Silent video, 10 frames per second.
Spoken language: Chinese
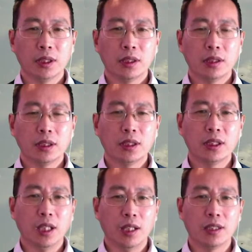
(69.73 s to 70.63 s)
那 T
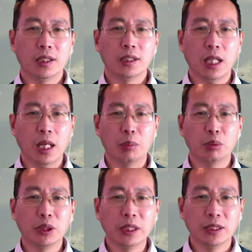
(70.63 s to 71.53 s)
二 C 他也不
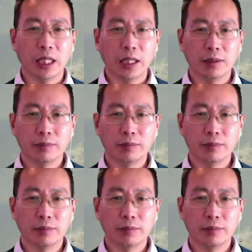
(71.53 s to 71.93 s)
会印钱。